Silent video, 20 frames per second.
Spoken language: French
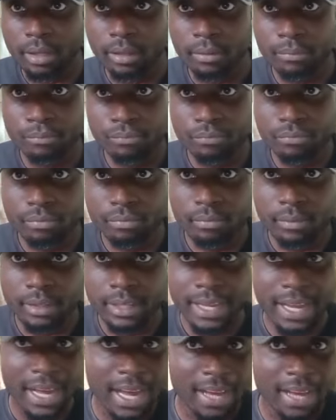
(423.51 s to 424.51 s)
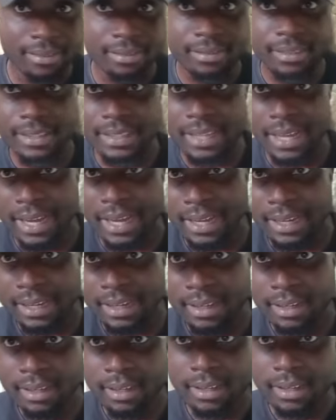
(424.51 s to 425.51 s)
Hein. Les
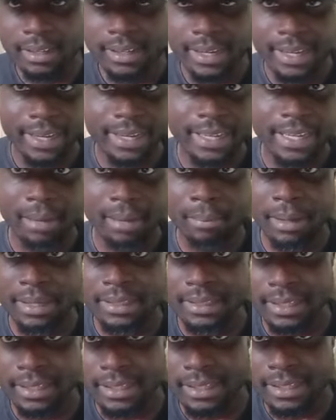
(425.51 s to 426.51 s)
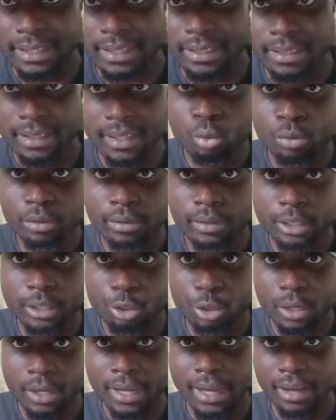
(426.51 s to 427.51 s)
Arsenal, les Real Madrid. Tous ces
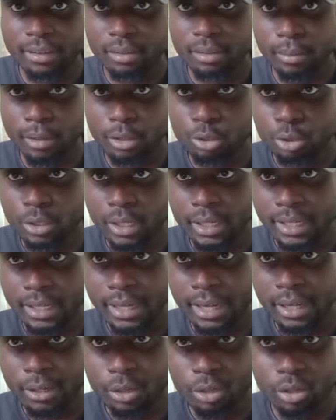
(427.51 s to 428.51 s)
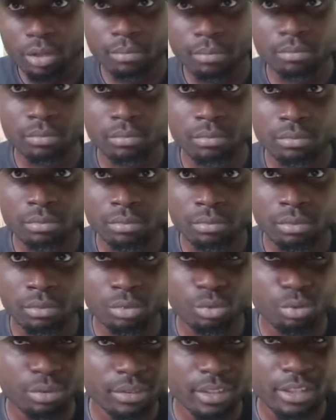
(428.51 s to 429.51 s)
joueurs quasiment jouent dans les grands clubs.
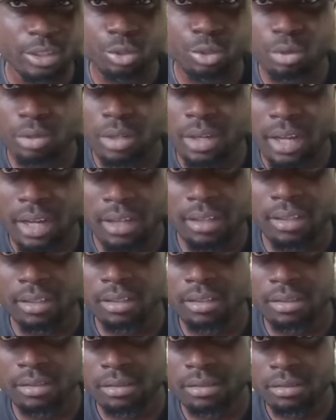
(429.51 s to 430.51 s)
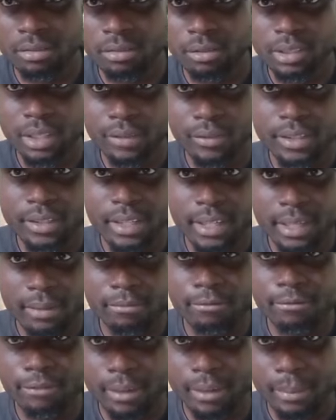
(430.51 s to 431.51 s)
Tous ces joueurs-là. On avait une
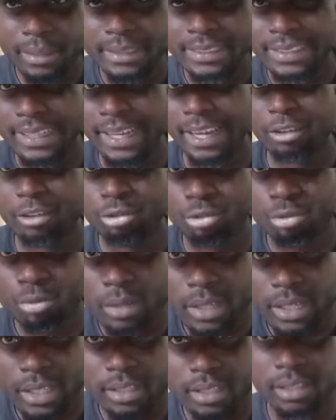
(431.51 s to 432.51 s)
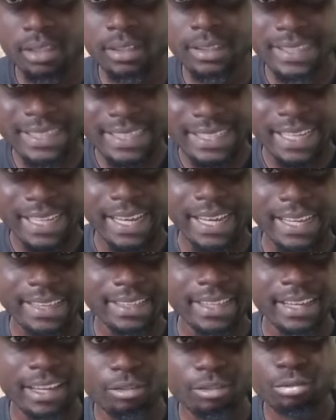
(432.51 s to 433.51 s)
équipe vraiment très solide. Très,
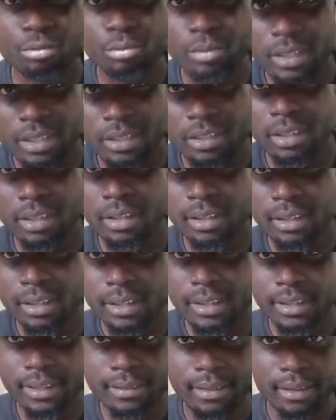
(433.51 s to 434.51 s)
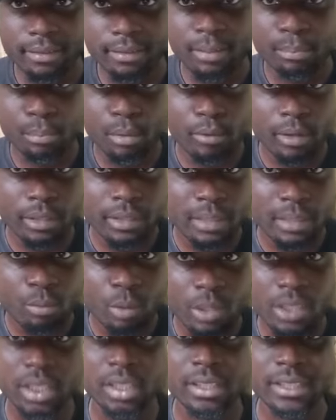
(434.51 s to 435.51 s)
très solide. Les anciens peuvent en
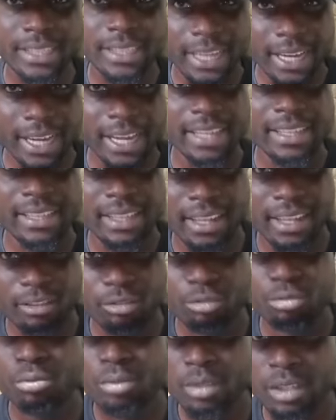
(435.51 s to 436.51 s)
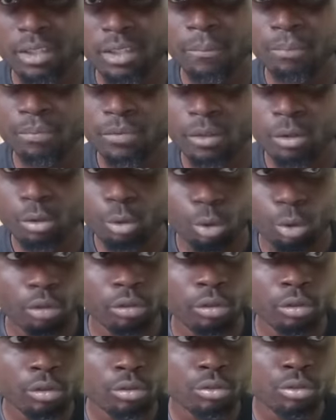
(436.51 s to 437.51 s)
témoigner. Très, très solide.
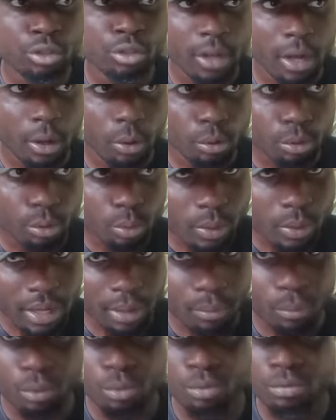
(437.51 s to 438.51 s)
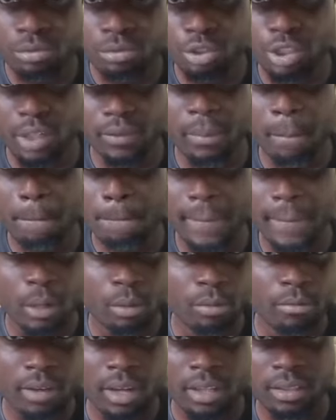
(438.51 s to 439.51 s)
Lorsque tu rencontres le Cameroun, tu avais
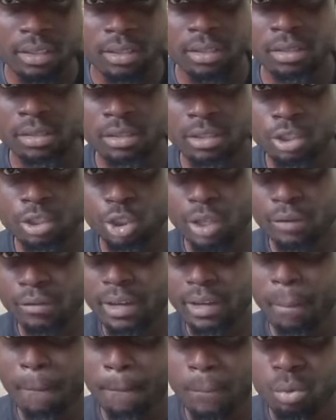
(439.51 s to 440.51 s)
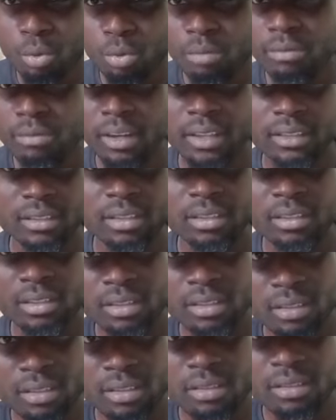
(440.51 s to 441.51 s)
mal au ventre. Tu avais la boule au ventre.
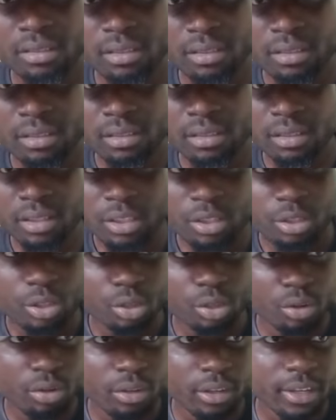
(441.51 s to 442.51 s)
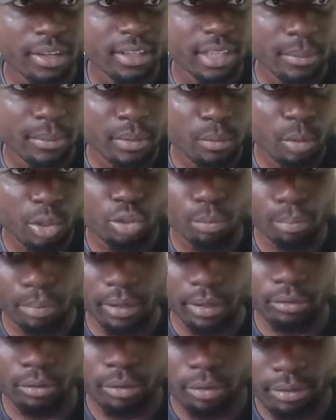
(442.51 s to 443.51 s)
Donc, les amis, moi, je
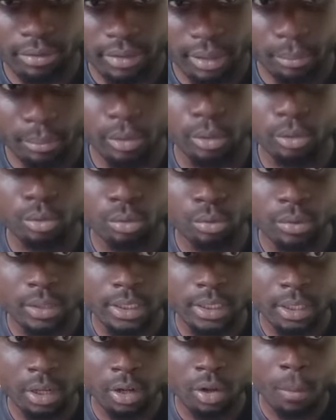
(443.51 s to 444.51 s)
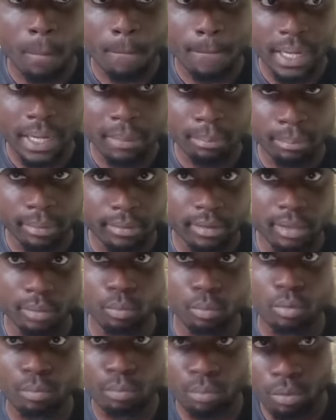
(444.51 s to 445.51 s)
pense que Samuel Eto'o, les gens ont mal pris ses
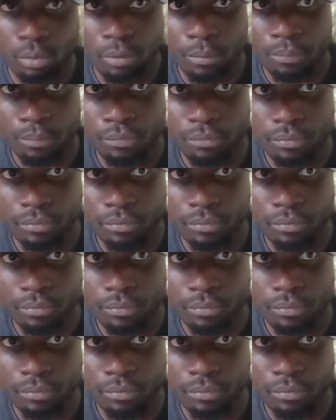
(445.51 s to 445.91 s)
propos.